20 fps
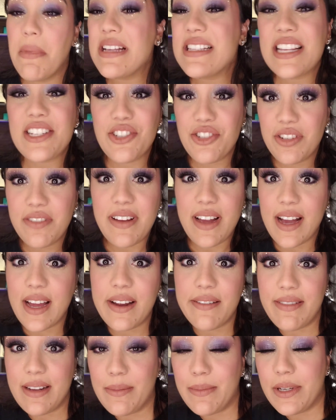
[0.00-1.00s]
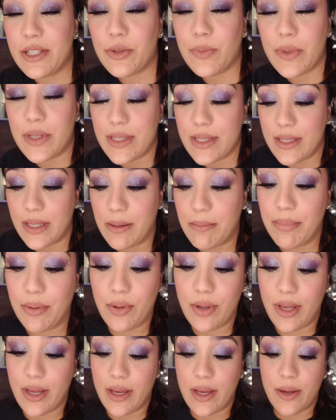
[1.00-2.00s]
Mas a gente vai gravar mesmo assim,
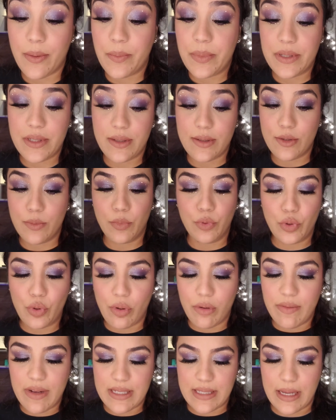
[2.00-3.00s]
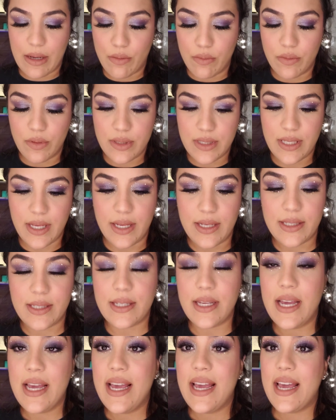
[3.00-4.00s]
porque eu preciso muito conversar com vocês.
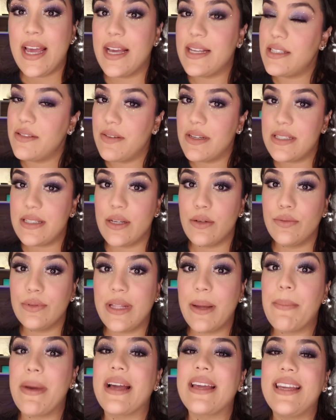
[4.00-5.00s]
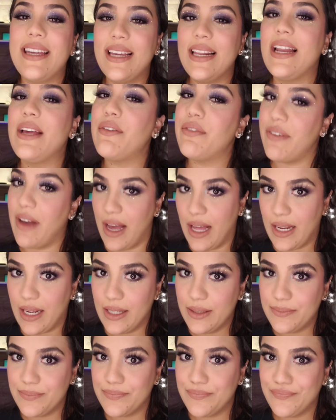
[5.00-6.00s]
Esse vai ser um Demaquila e
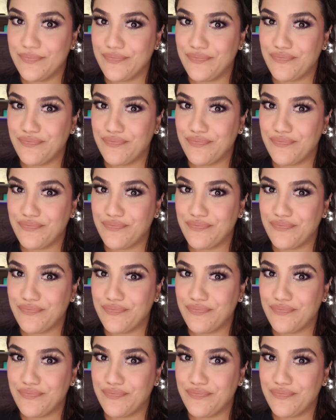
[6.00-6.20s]
Fala.